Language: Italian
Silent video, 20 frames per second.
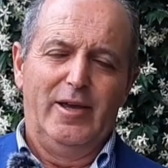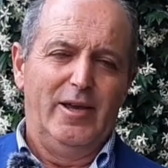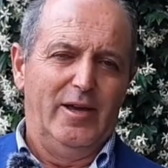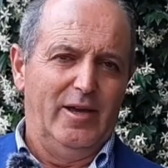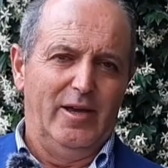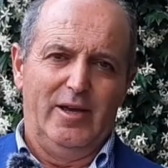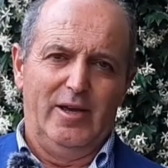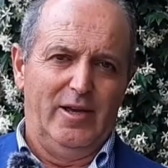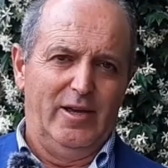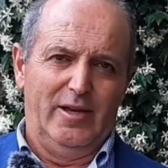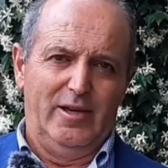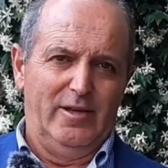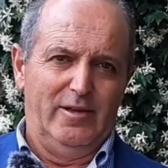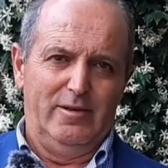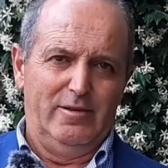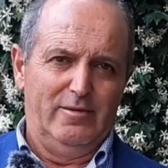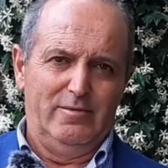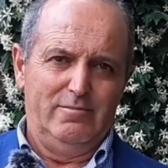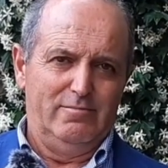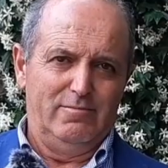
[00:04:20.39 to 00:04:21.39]

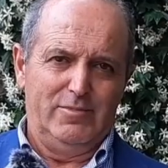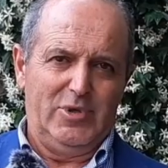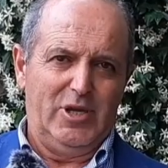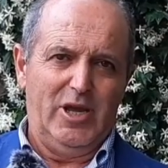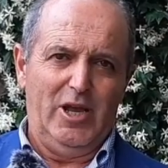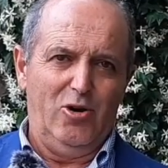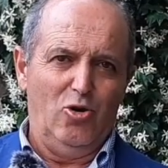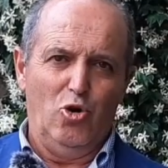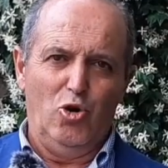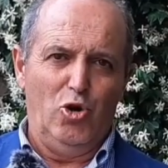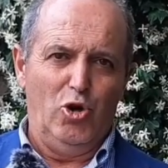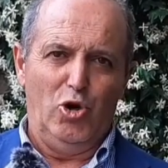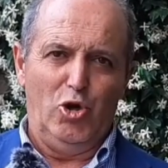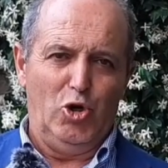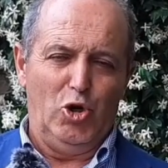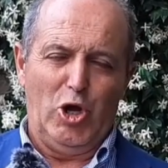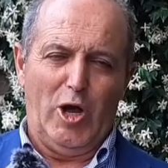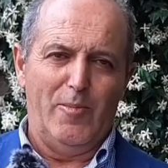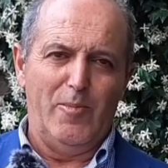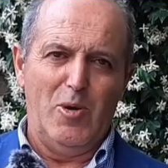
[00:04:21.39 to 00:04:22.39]
eh, che non,
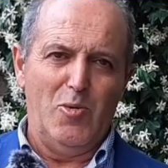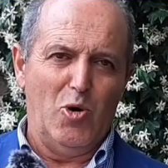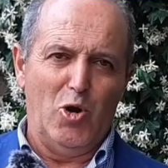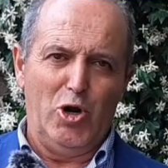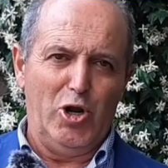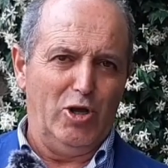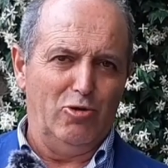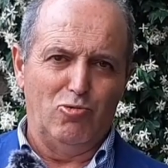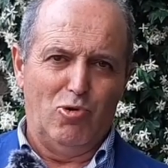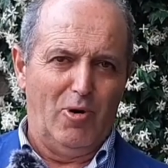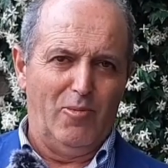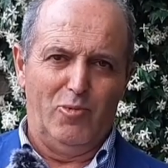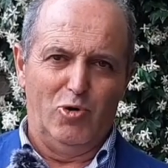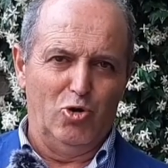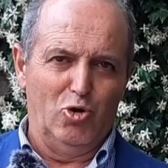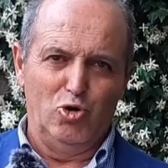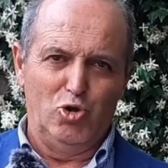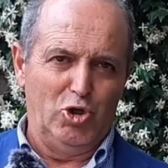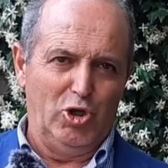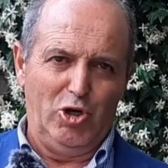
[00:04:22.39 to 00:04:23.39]
a memoria d'uomo
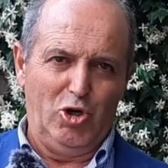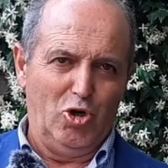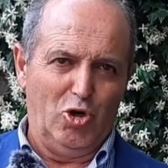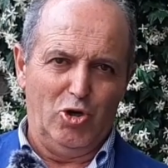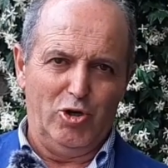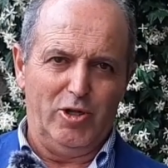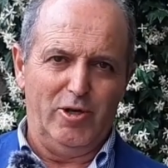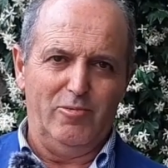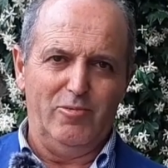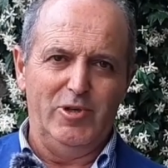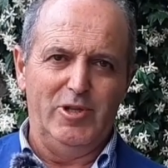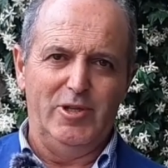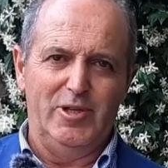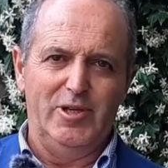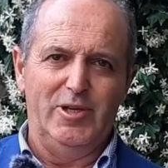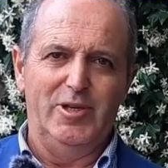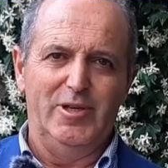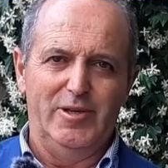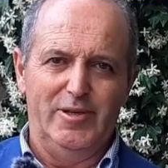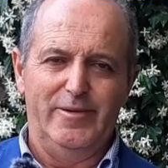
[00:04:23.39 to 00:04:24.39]
non si ricorda,
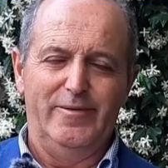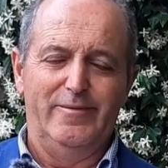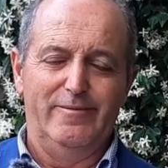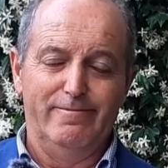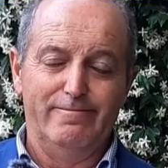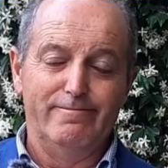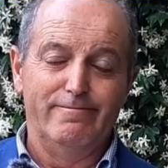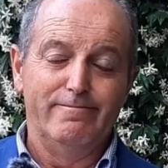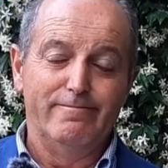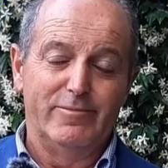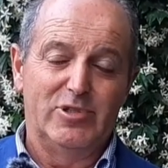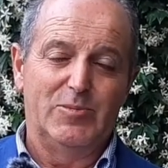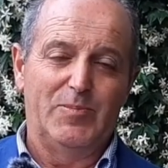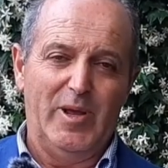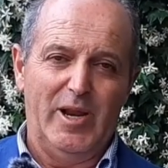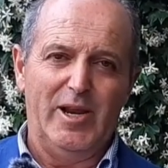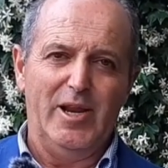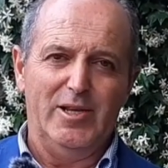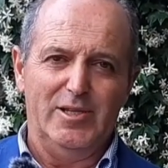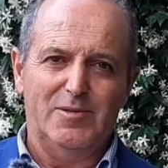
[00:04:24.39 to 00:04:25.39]
quindi
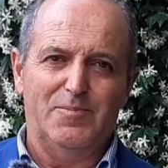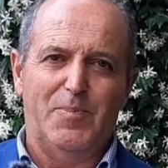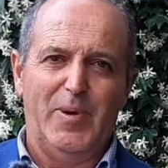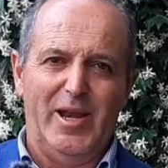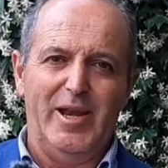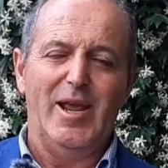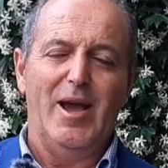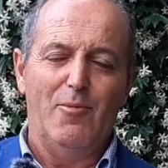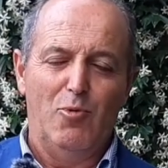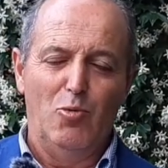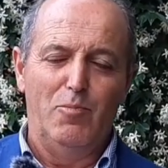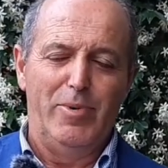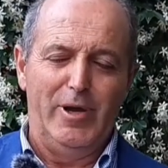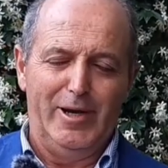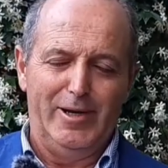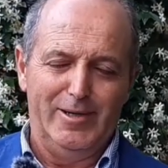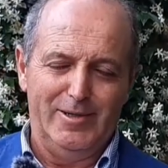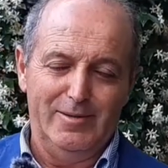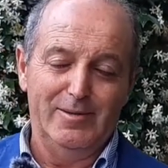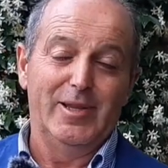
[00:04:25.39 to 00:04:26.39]
speri, speriamo
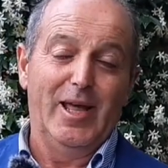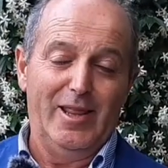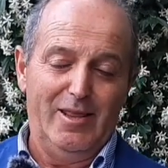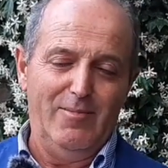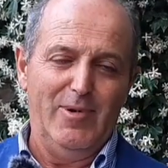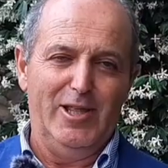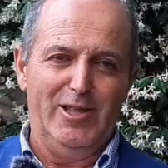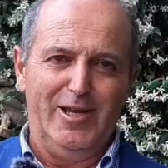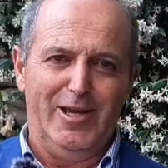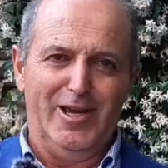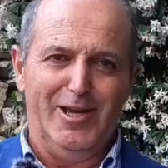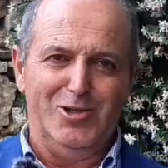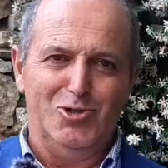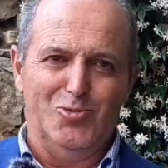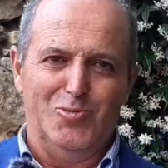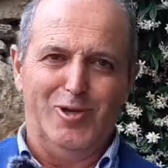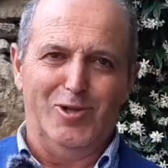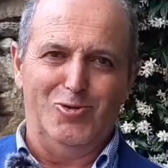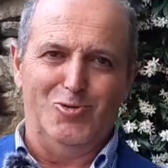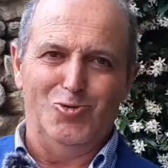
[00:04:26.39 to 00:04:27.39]
bene, da dimenticare
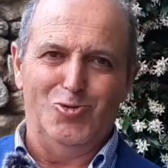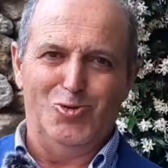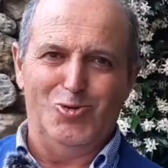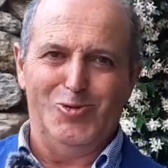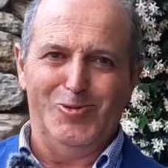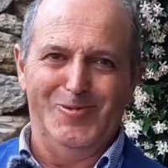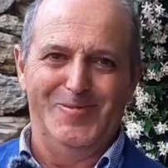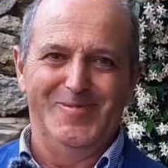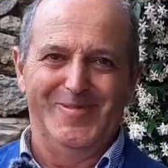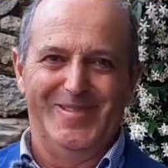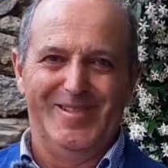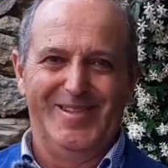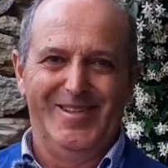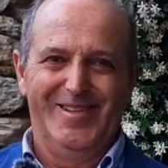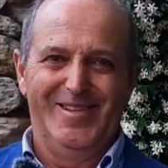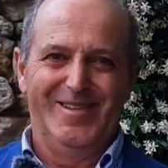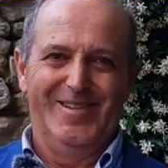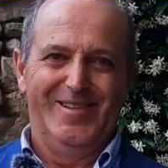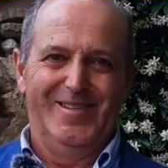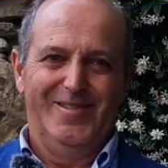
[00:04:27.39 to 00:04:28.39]
soprattutto.
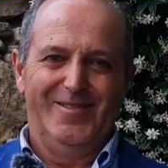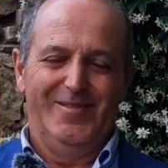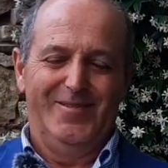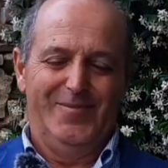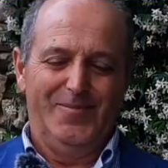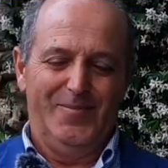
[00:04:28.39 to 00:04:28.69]
Grazie.